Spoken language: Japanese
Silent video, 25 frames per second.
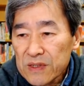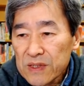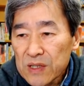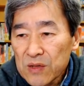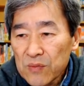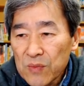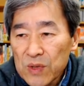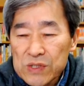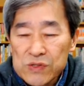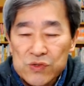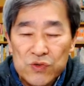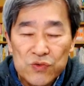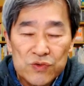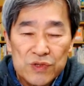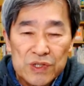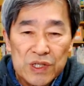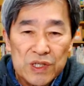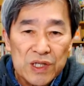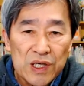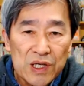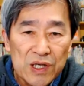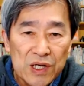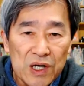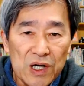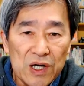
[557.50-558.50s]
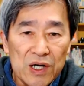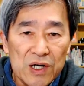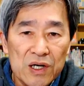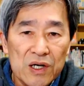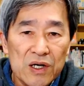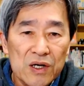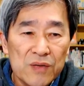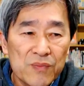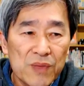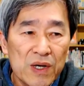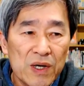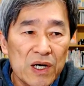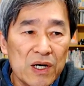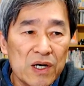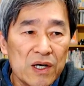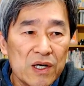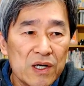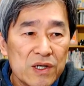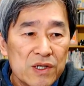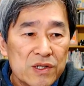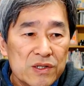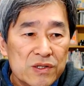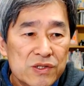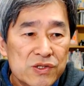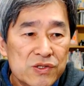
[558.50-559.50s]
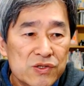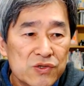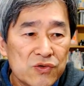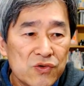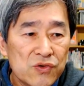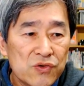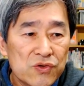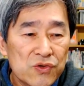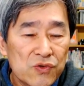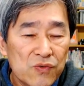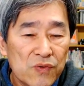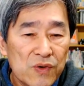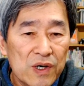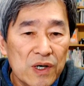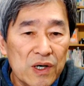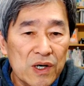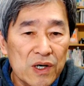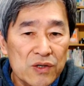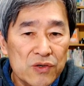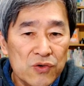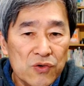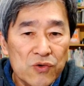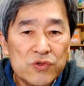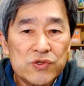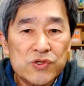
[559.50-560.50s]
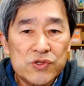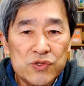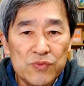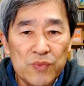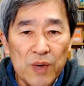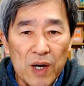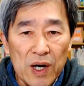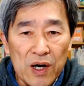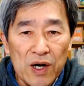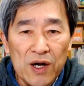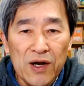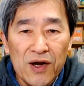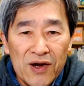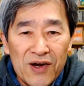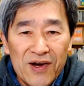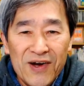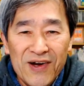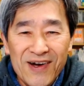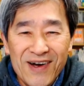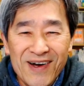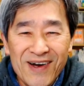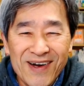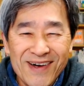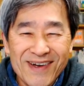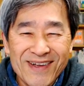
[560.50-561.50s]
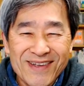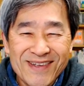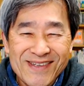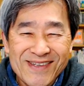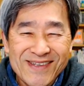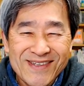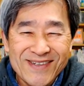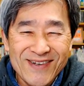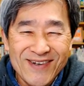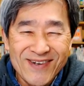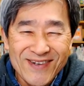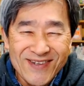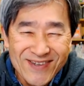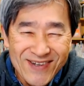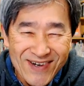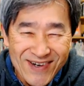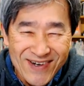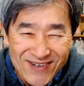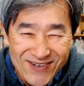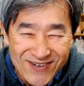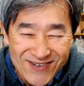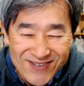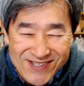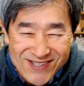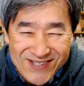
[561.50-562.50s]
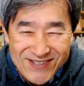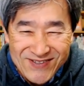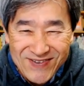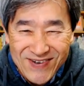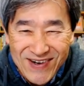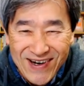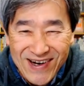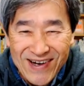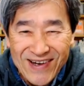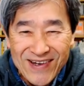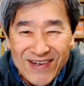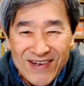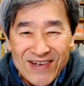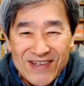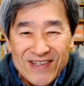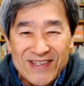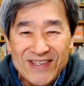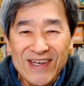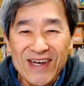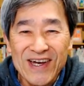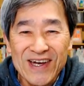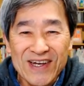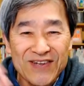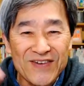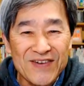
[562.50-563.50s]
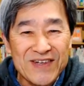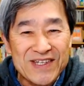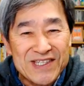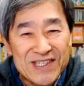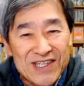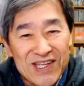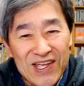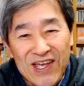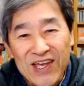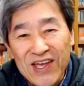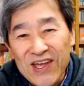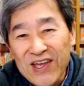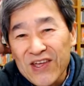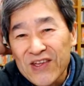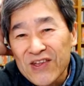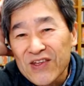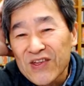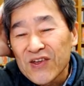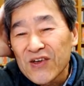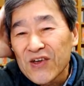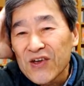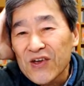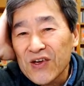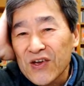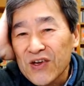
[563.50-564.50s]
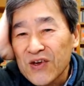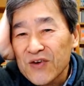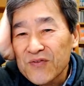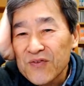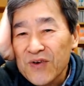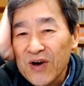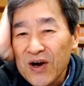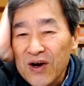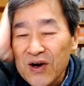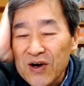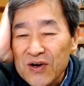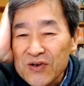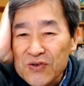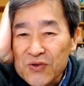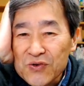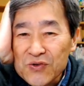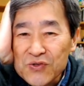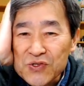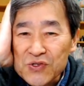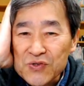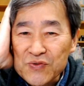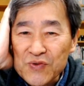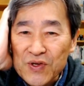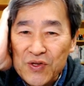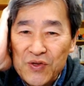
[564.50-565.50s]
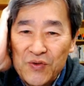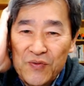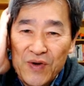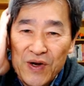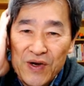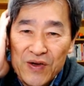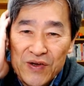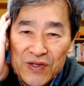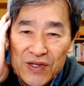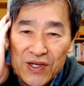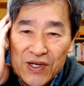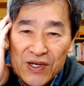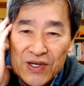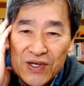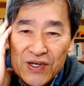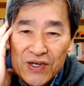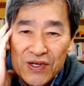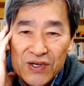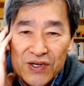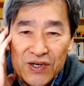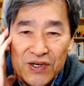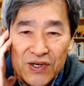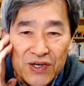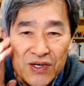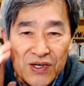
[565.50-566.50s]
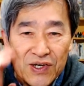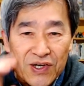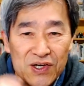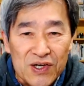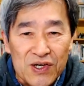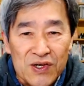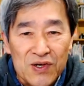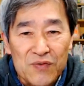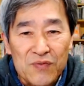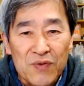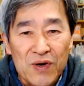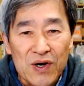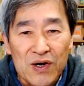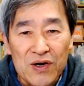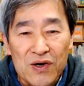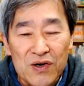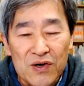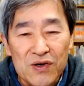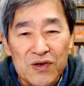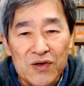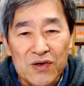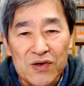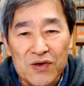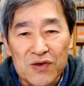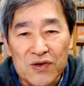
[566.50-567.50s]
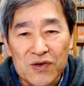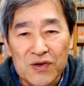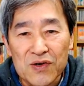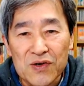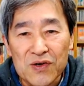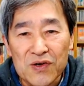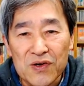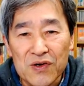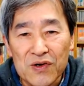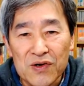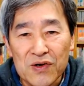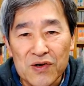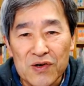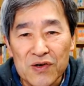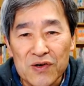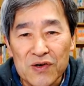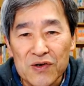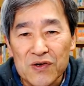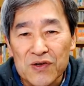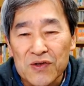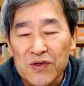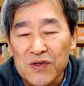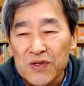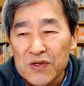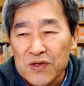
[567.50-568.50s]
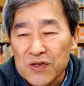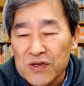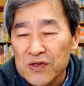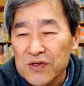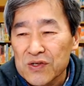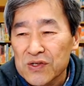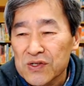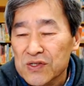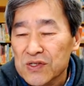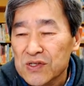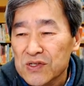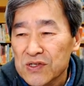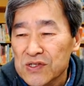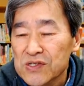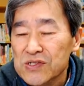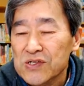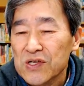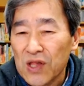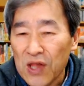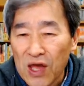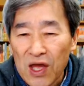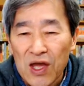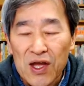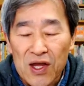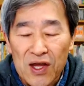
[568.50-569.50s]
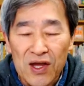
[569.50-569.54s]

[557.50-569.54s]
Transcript: まあそんな中まあ強いのはローチューバー強いのはローチューバーでありまして、えー、まあローチューバーの場合はね、えー、まあいいんじゃない